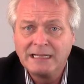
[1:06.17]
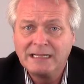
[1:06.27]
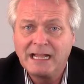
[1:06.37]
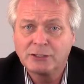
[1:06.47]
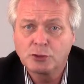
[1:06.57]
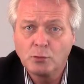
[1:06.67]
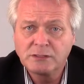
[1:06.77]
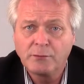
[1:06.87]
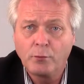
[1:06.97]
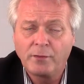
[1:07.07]
la
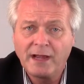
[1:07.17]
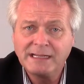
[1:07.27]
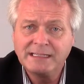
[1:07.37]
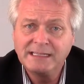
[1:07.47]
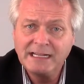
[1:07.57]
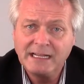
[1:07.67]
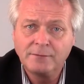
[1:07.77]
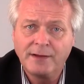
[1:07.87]
chose qu'il faut faire, les délais de